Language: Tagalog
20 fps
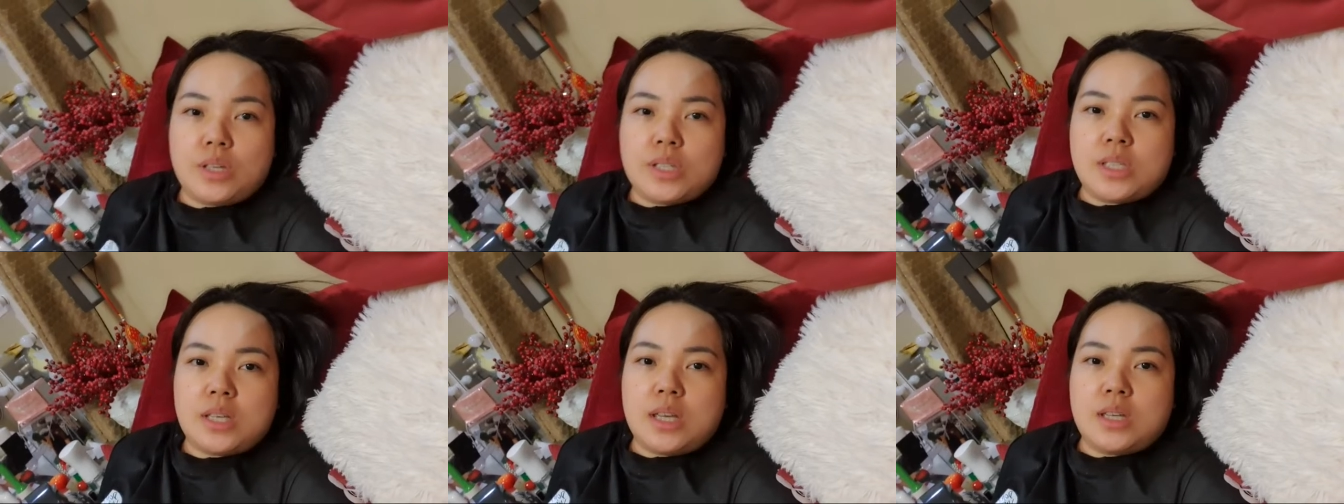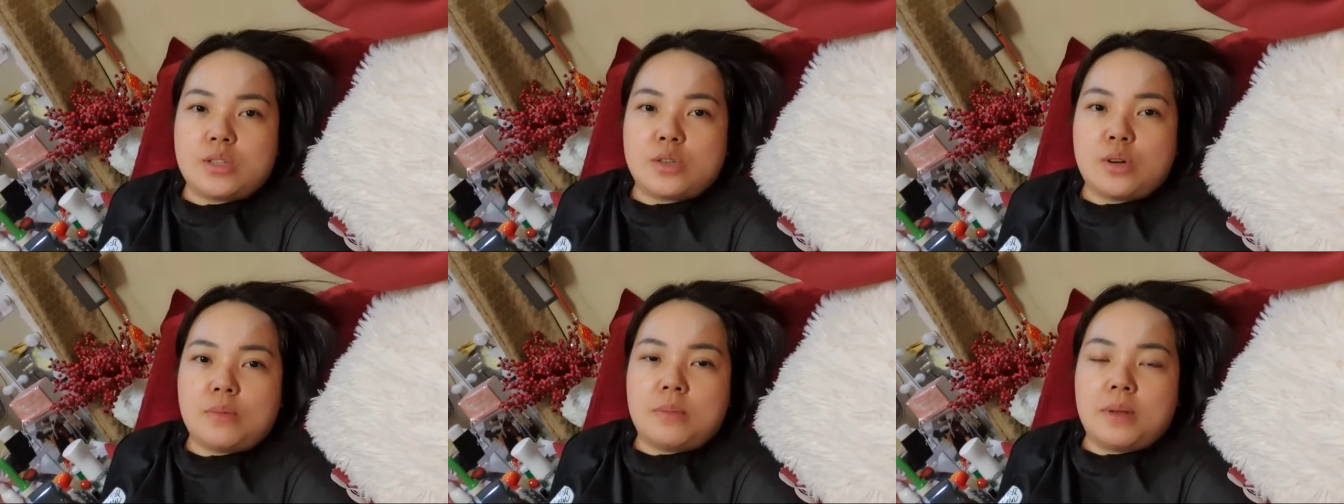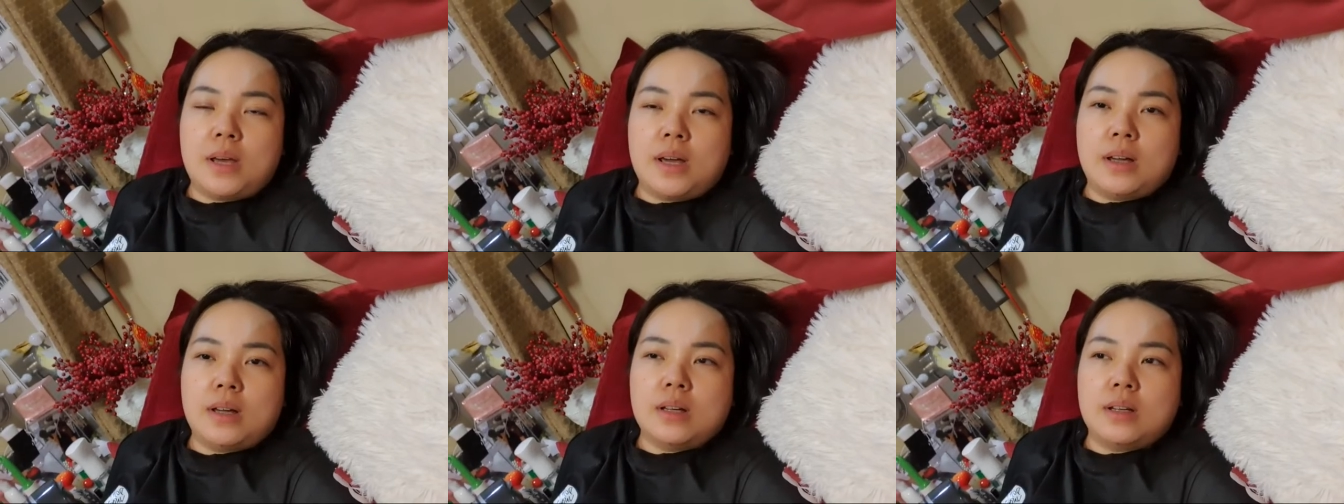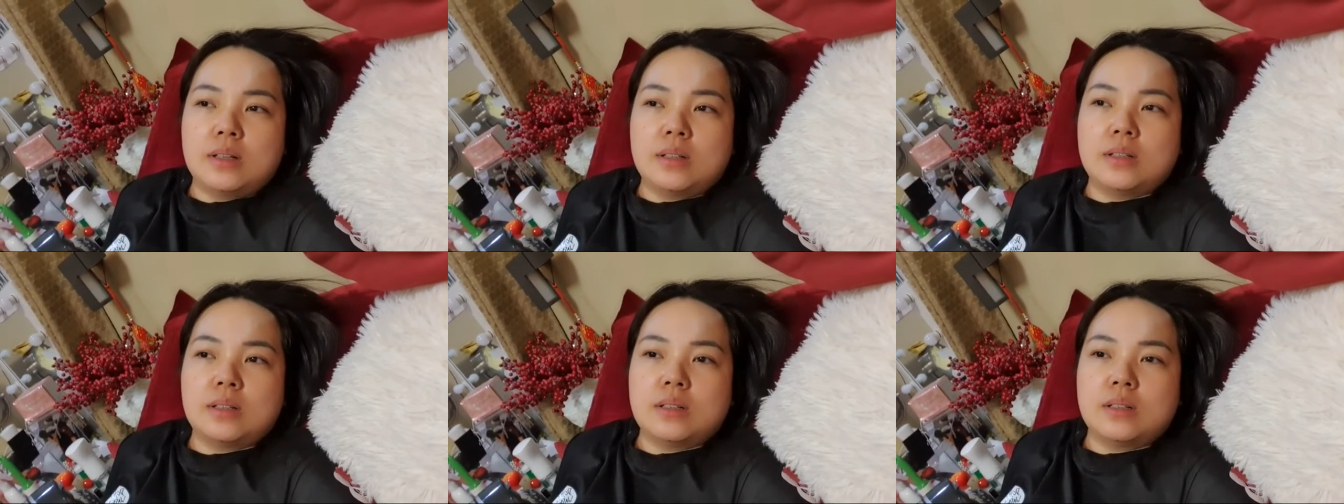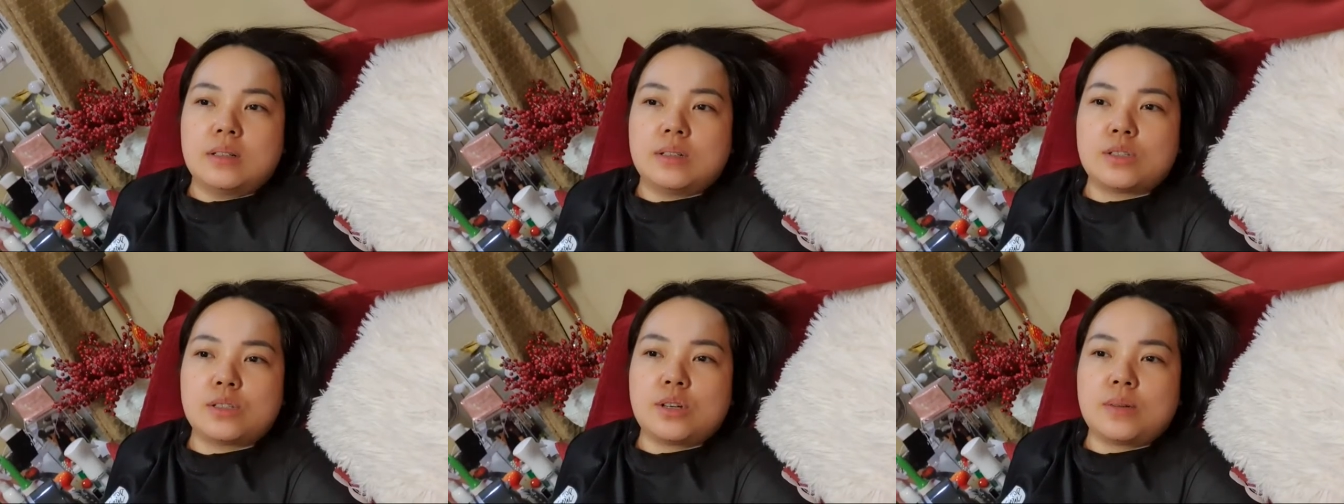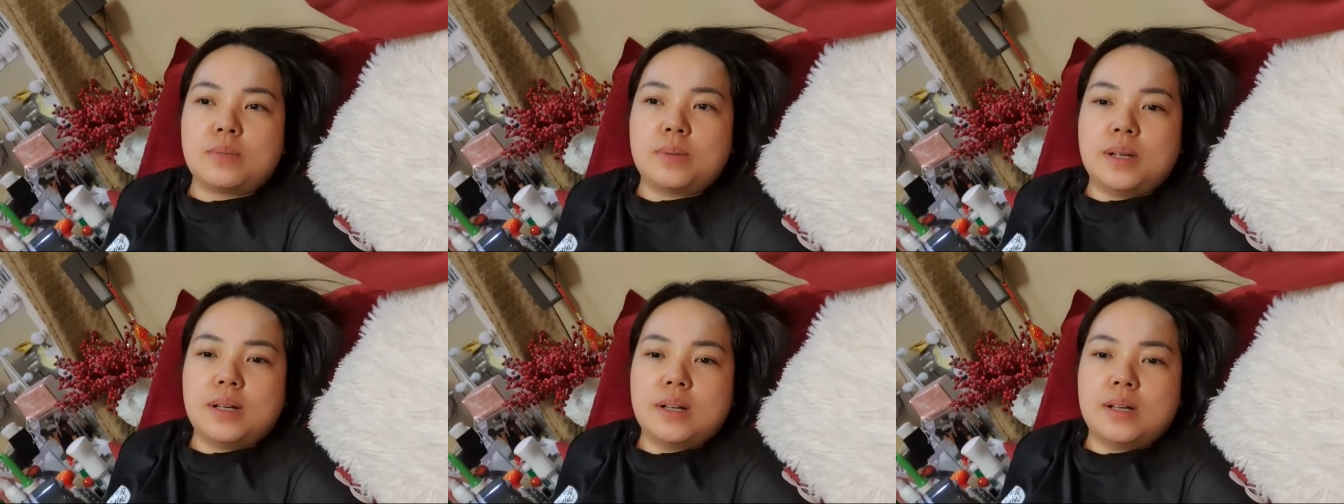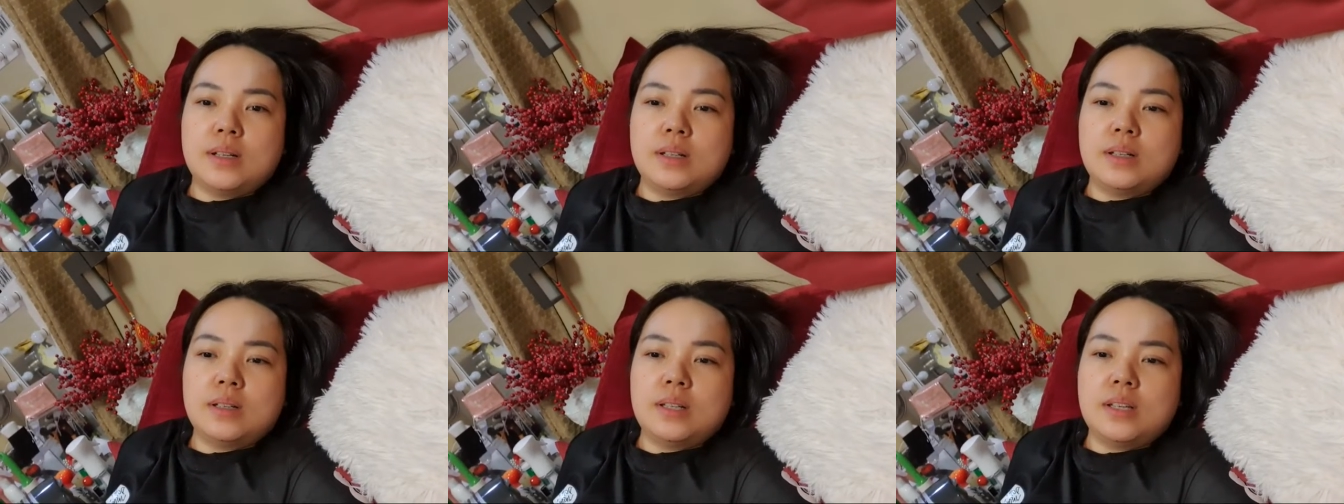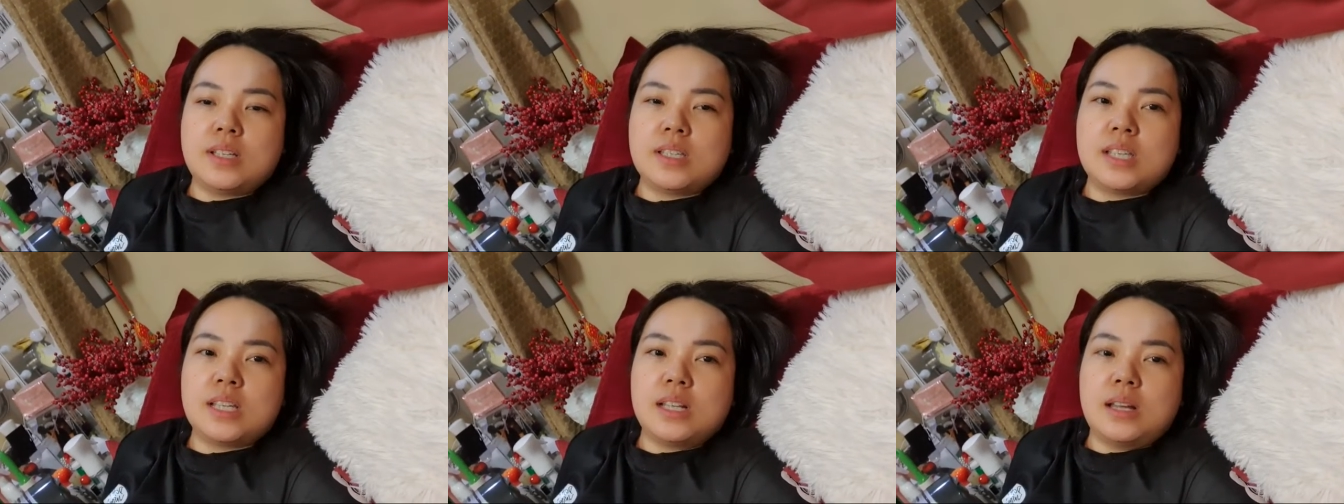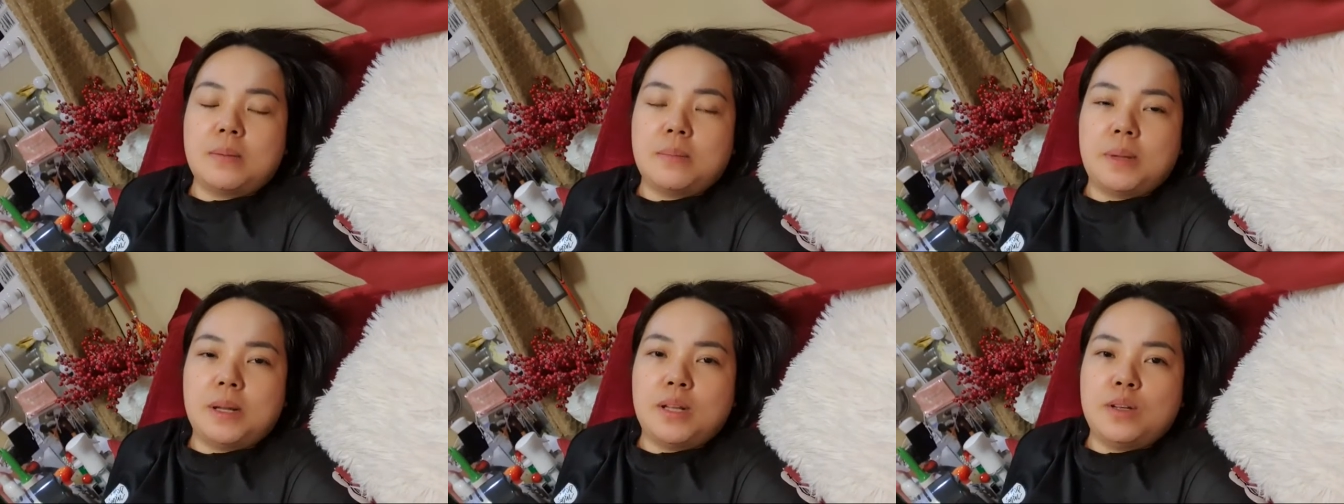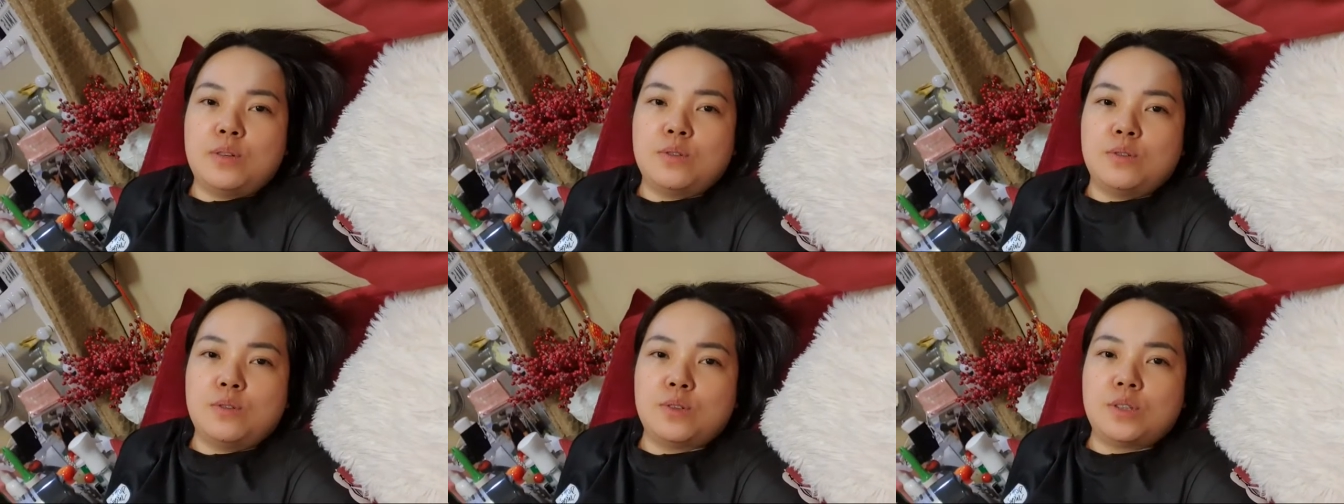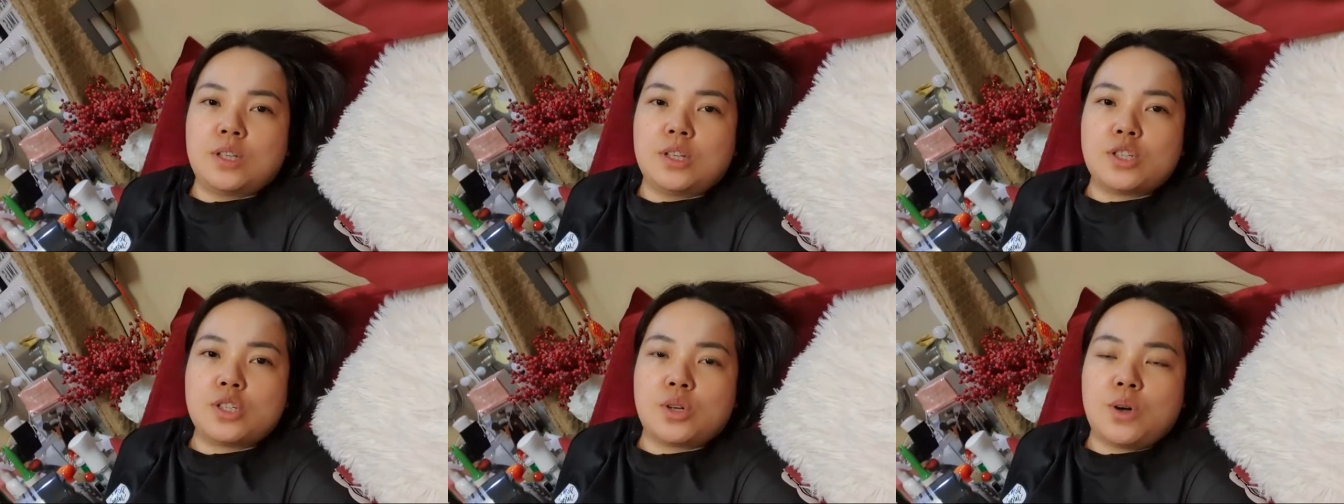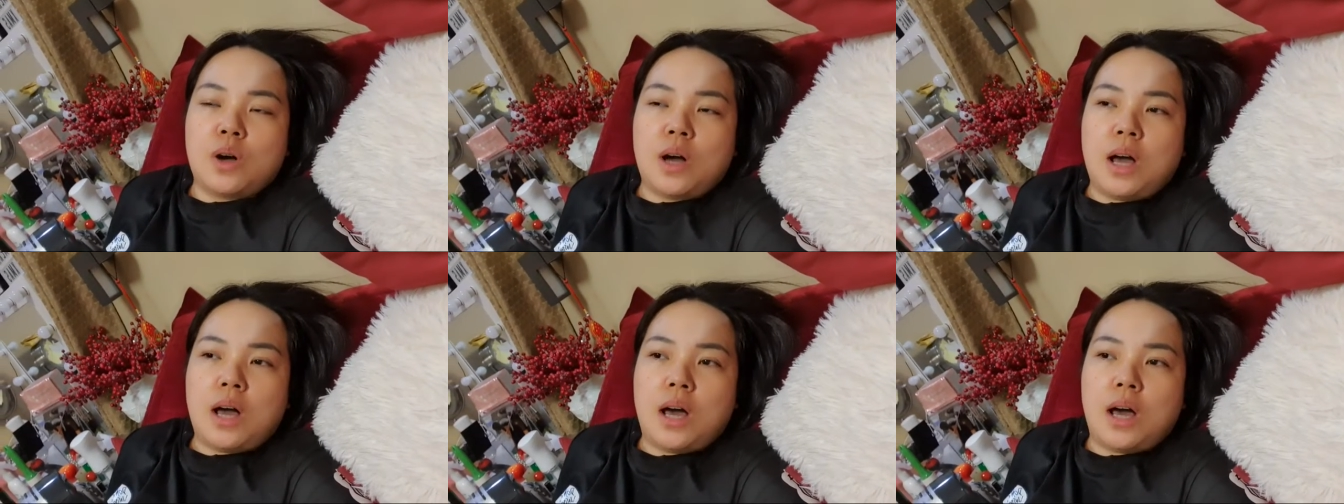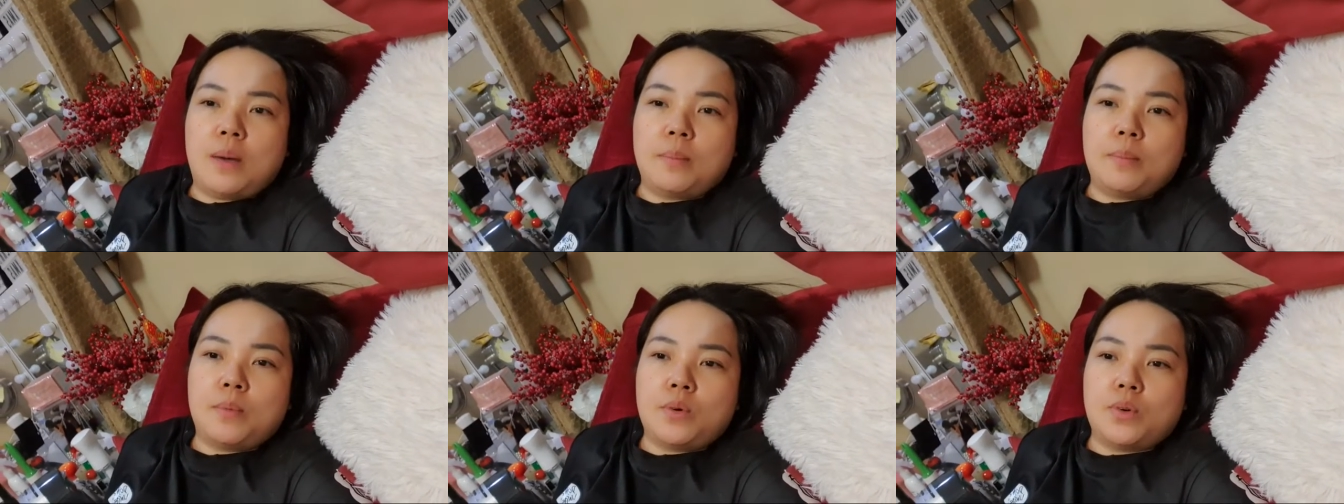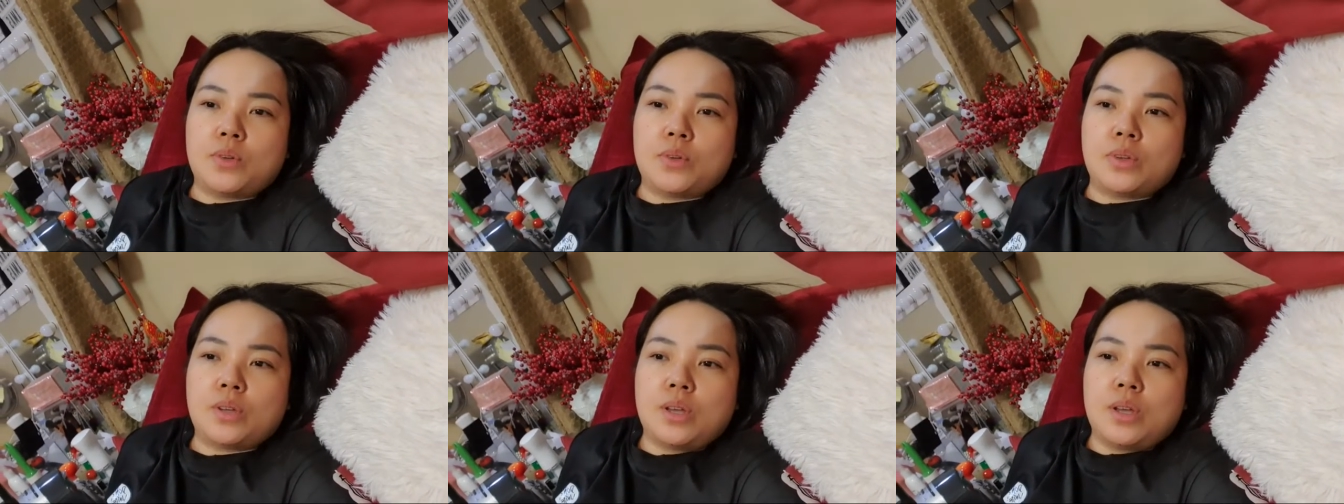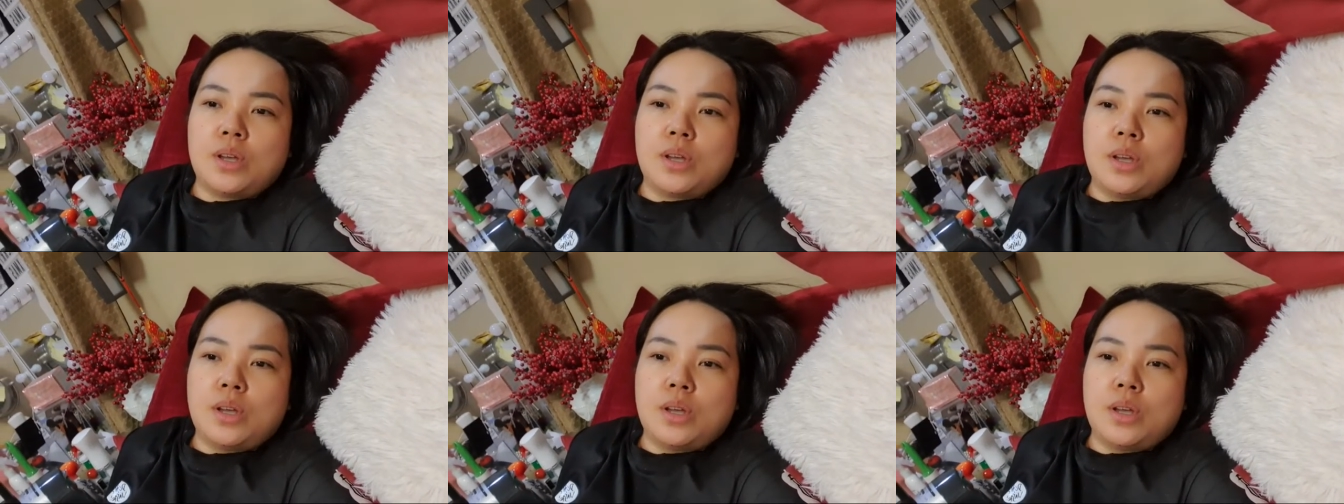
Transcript: Kasi sobrang, sobrang iksilang pala ng footage ko kahapon.